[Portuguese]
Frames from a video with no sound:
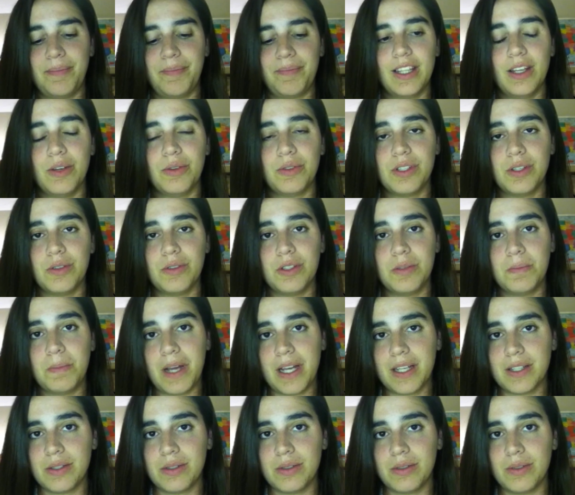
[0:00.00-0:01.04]
ter o seu
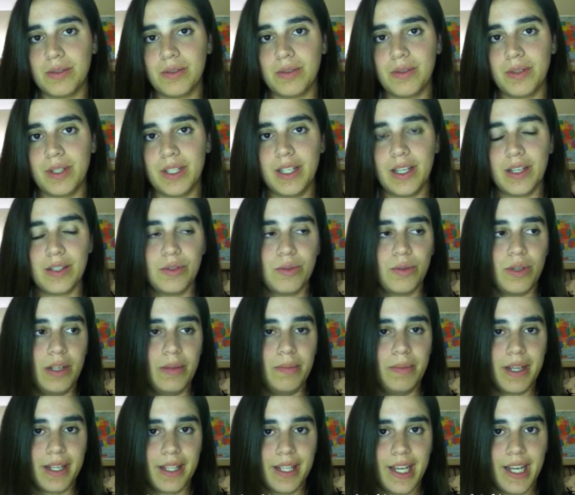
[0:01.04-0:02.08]
espaço e a sua
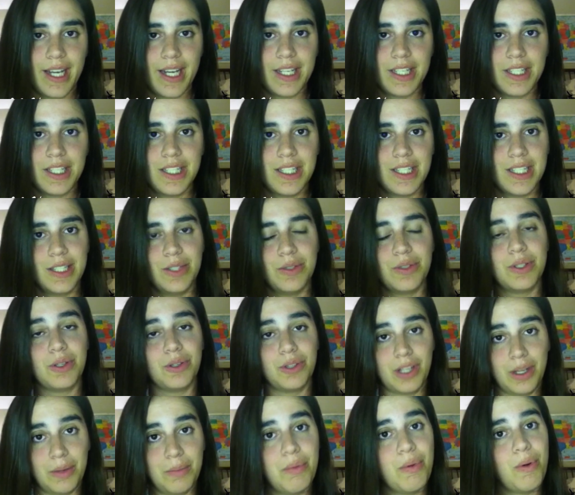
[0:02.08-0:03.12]
liberdade e o seu
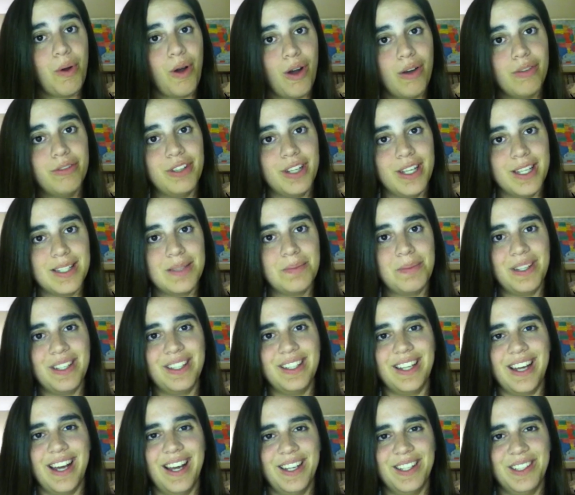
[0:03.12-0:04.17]
tempo off
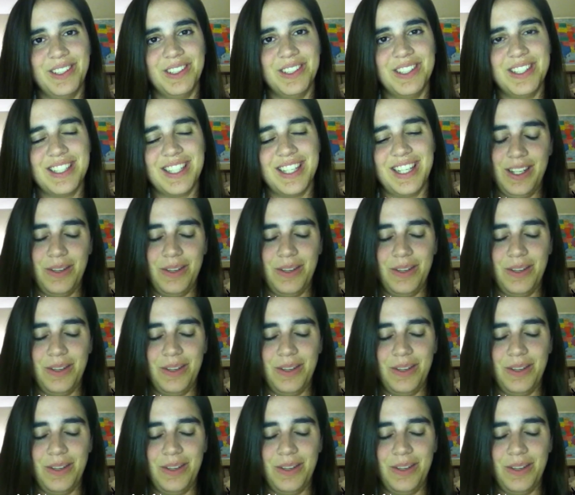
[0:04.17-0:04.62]
respeitados.